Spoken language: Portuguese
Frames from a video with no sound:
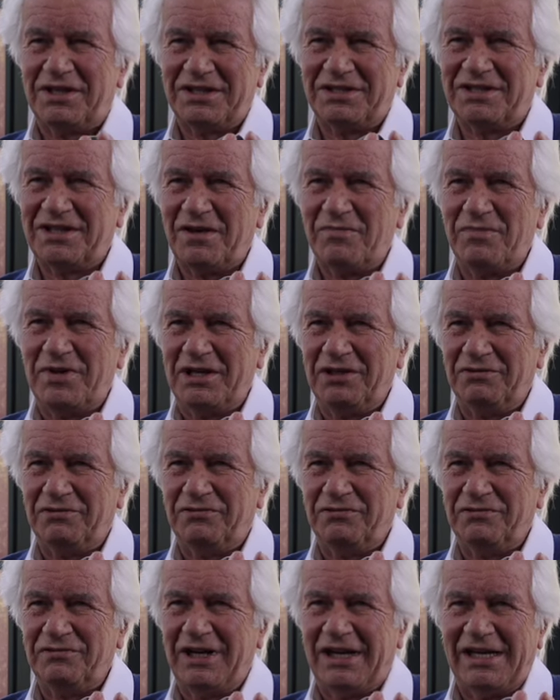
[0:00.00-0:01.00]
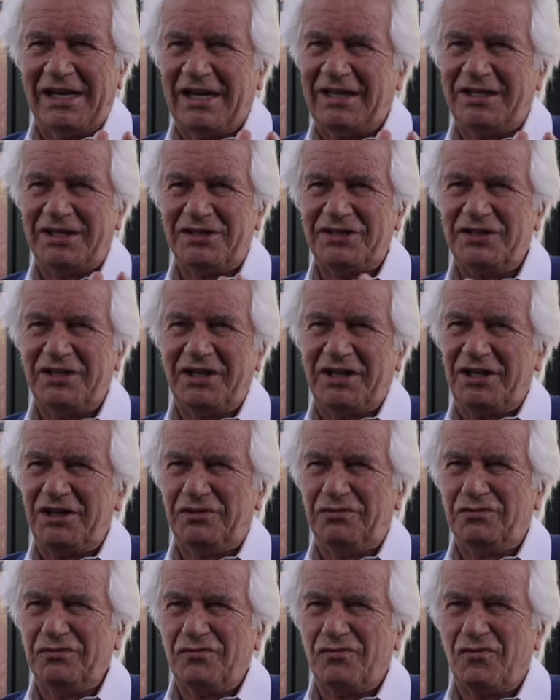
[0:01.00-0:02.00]
Testamento, ele é
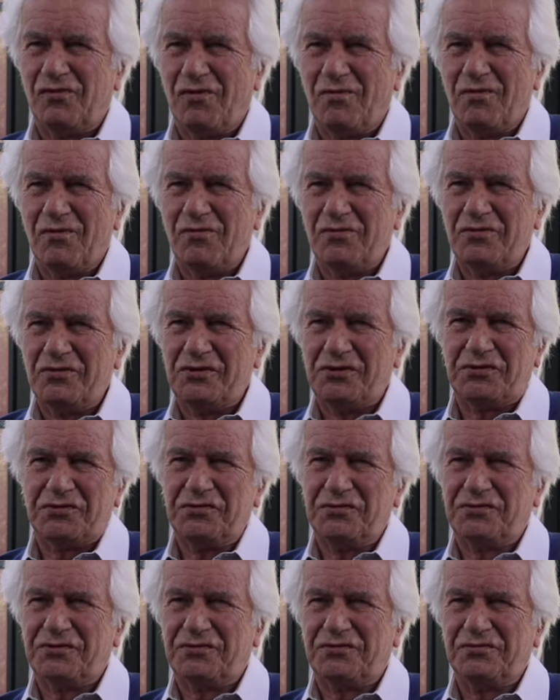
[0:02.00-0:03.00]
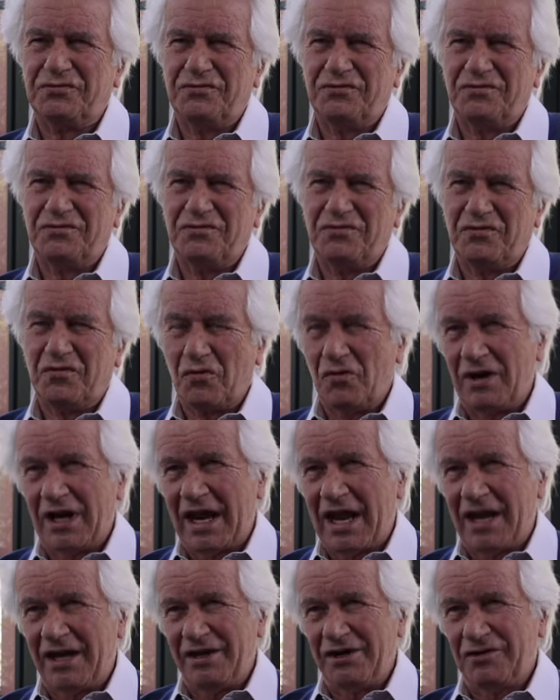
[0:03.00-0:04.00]
descrito como justo,
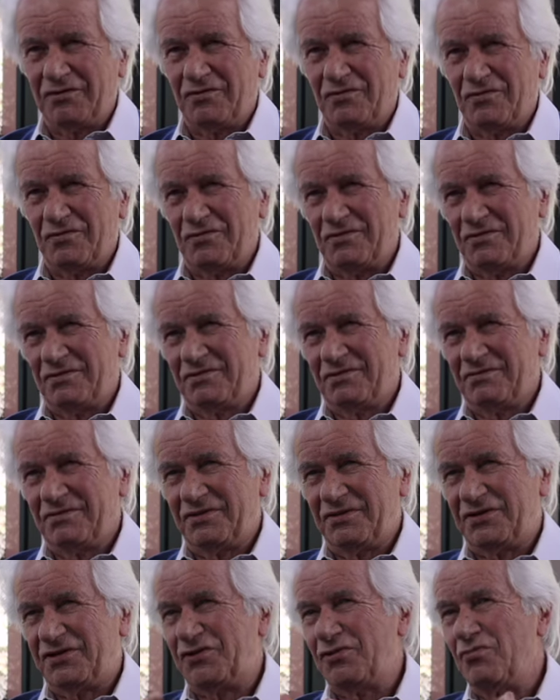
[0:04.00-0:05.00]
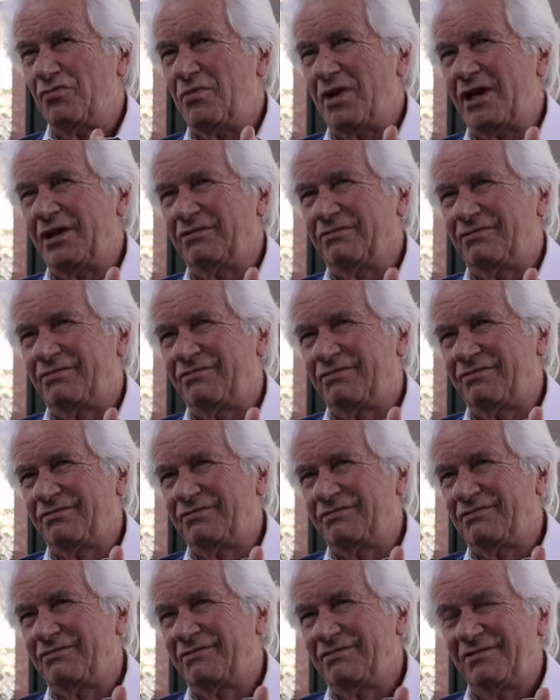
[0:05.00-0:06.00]
colérico,
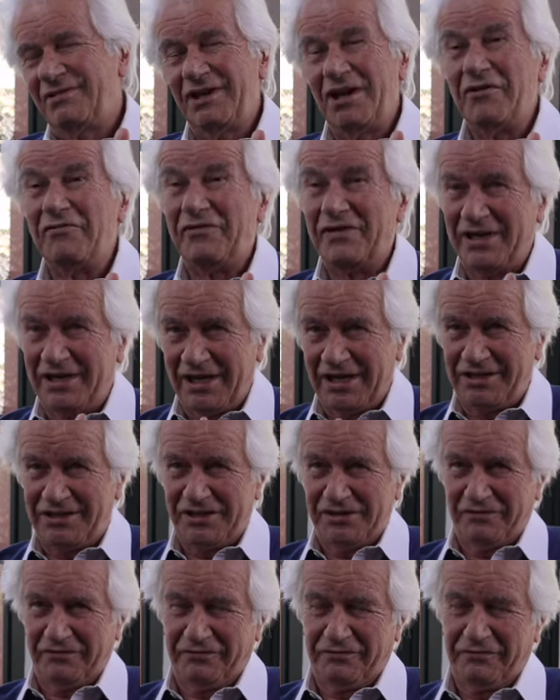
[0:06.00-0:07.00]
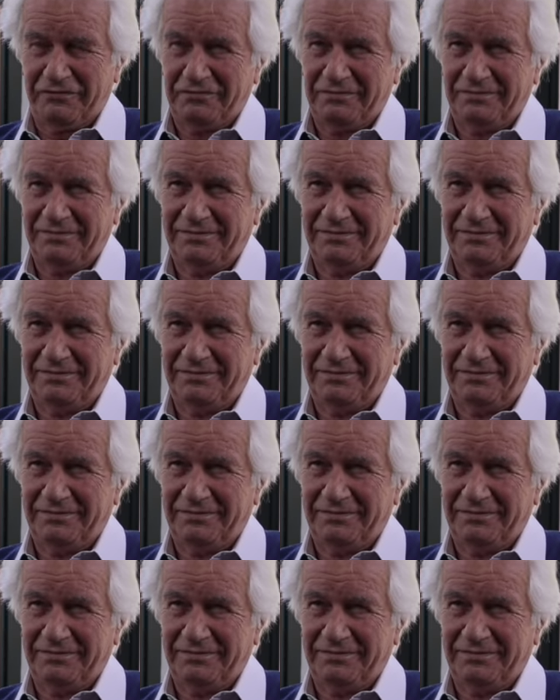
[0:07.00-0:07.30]
ciumento e vingativo.